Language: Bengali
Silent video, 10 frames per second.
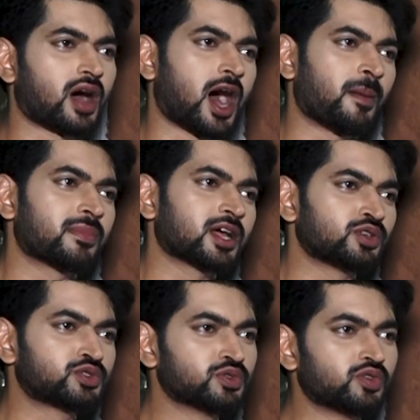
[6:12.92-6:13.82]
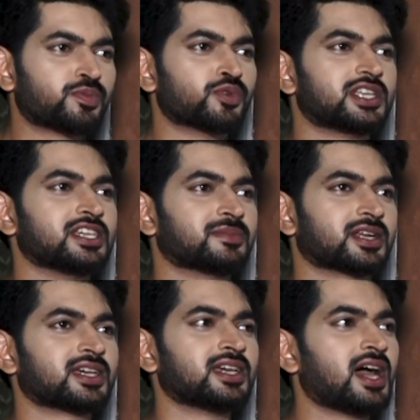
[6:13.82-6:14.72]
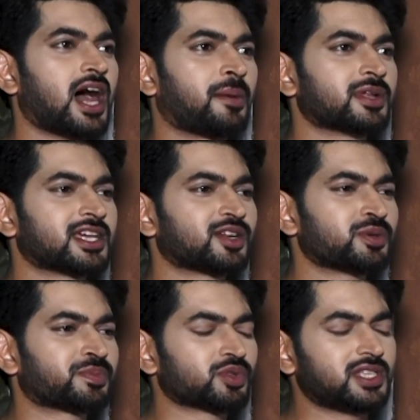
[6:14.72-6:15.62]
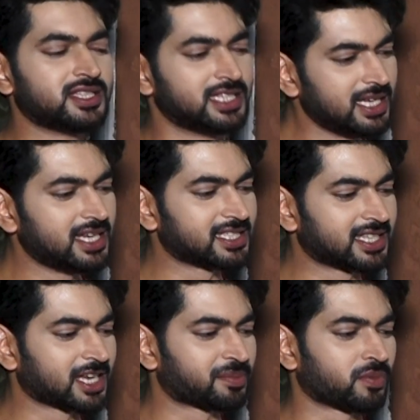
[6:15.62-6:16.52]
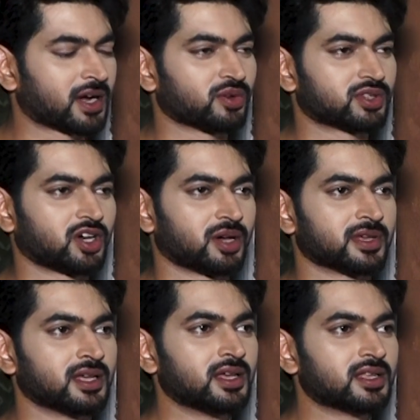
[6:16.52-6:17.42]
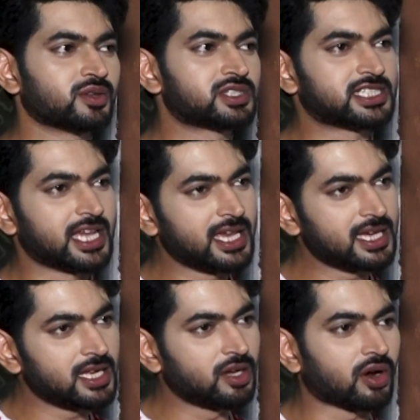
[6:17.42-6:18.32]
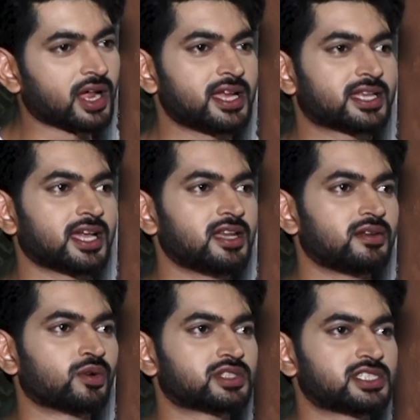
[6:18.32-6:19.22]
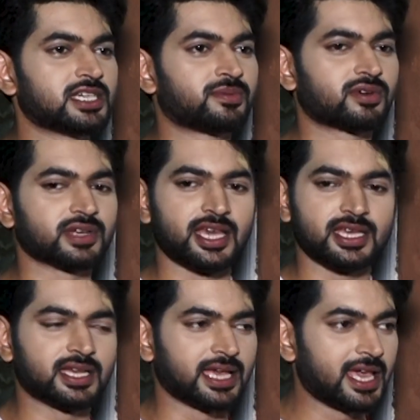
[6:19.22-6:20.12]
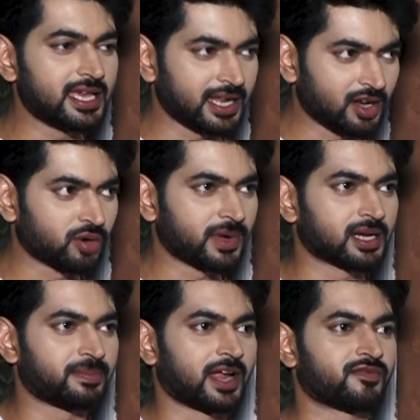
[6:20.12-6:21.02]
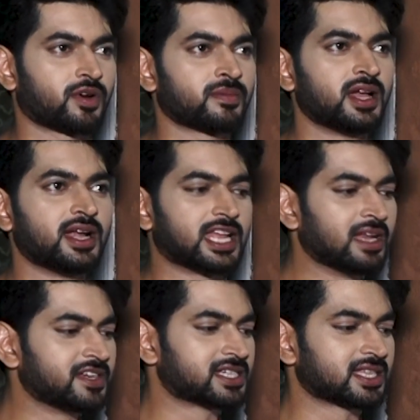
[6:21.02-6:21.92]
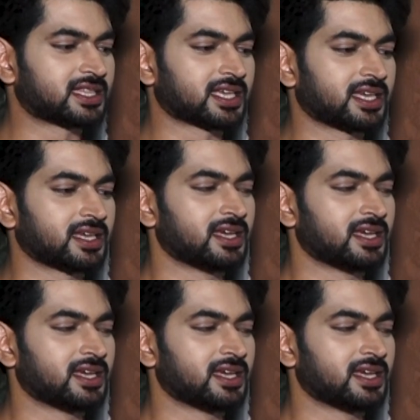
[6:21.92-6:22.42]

তো আমরা তো চুনোপুটি মানে আমাদেরকে তো প্রতিদিন নিজেদেরকে প্রমাণ করতে হবে তো সেই লড়াইটাই লড়ছি এবং এই এই এরকম একটা প্ল্যাটফর্ম টেলিভিশনের থেকে